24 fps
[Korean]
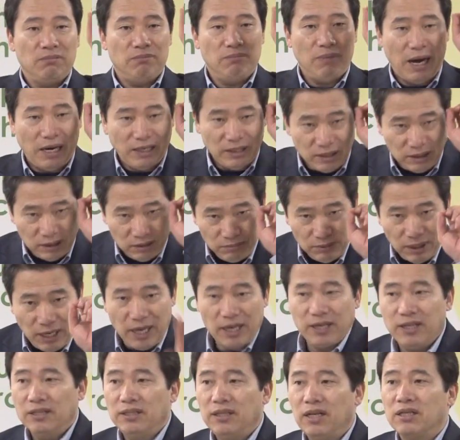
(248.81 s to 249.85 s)
말씀을
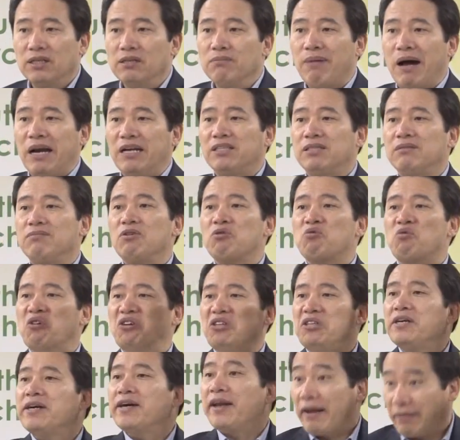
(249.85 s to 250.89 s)
하는데 그 말씀의
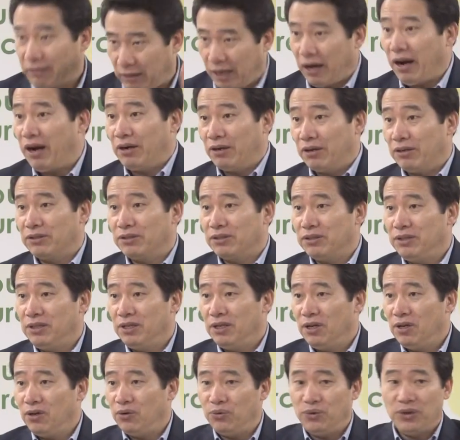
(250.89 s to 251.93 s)
권위가 나타나는 것을
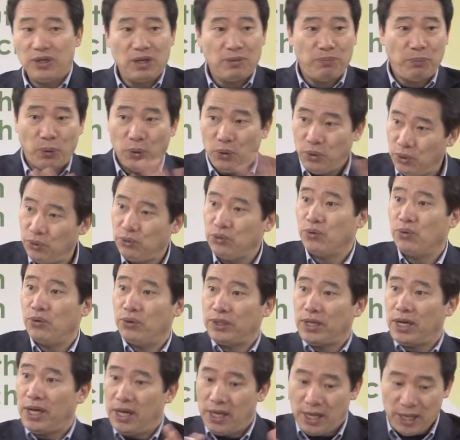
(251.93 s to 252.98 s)
우리에게
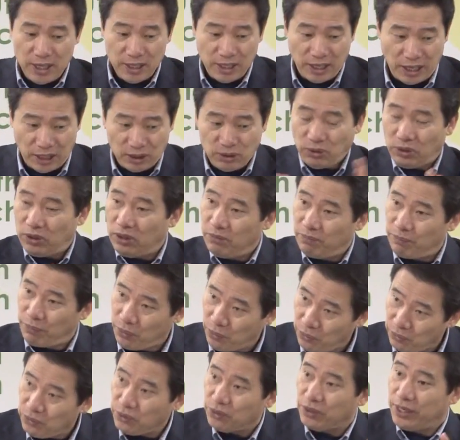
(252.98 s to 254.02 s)
보여주고자 계속 이런
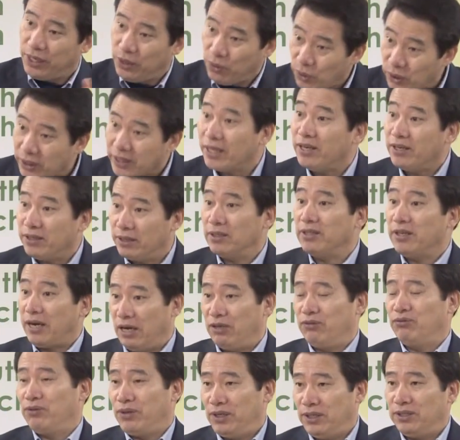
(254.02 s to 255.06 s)
표현들을 해놓았다는 것을
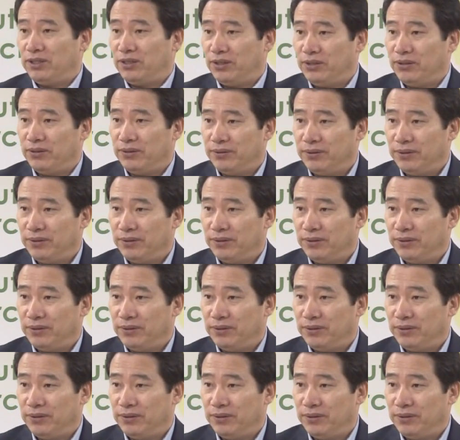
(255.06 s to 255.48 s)
알 수가 있어요.